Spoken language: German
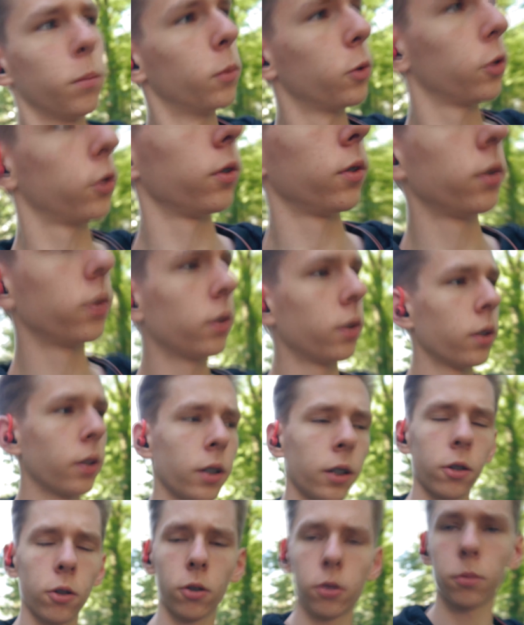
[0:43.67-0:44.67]
müssen
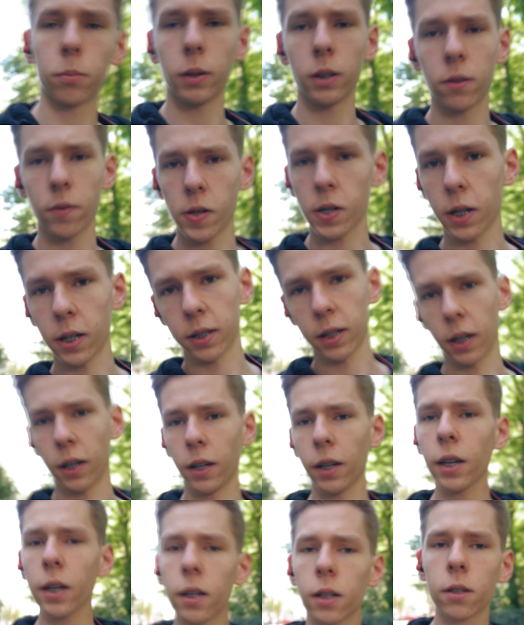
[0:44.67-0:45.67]
dort nochmal zwei, drei Sachen
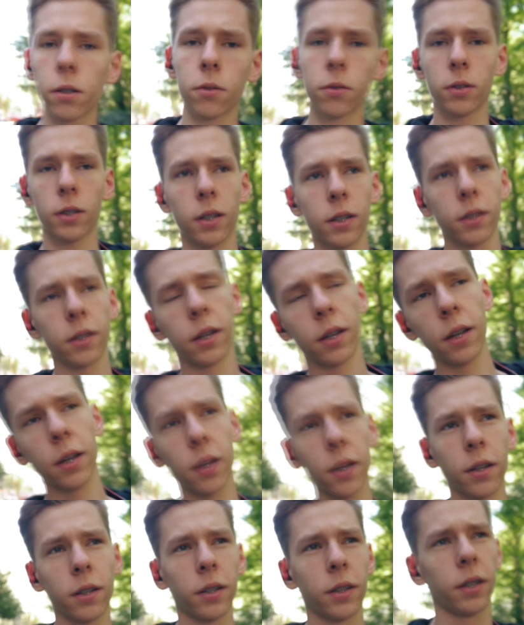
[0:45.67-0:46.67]
regeln und dann
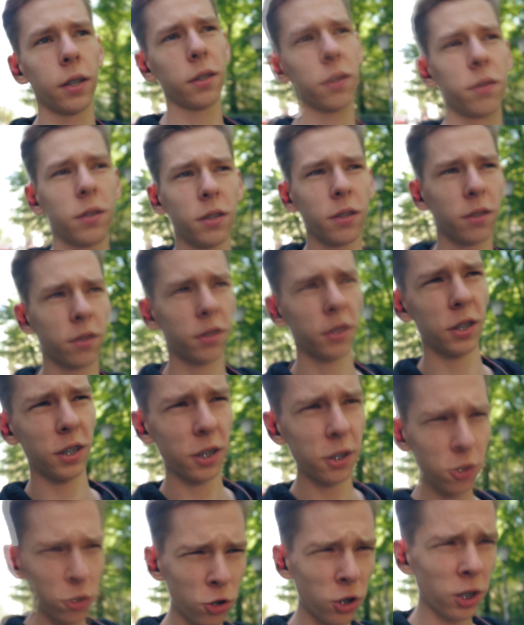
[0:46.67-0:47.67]
geht es in die
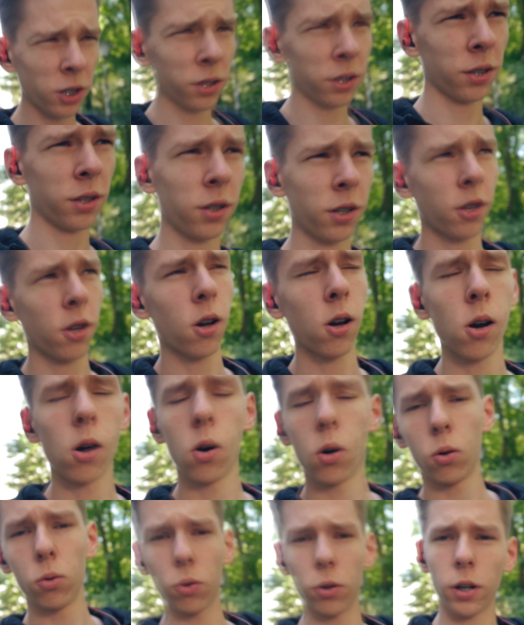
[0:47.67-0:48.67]
Innenstadt
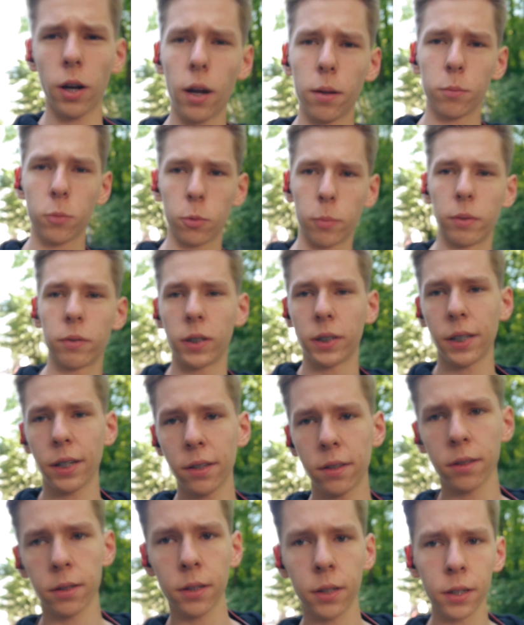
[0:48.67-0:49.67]
und heute Abend nochmal was
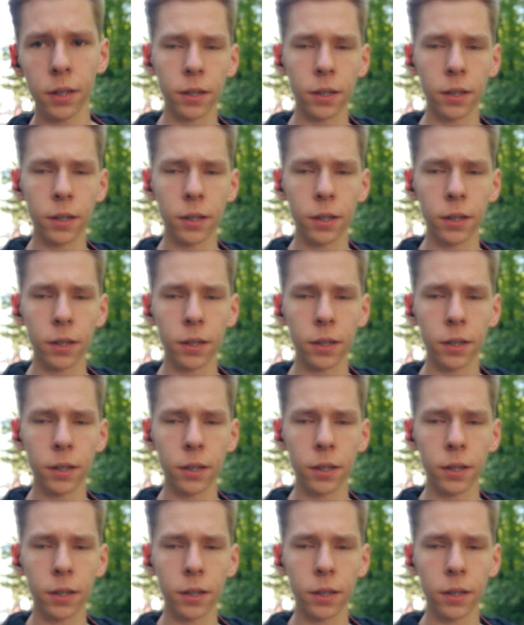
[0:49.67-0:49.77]
essen.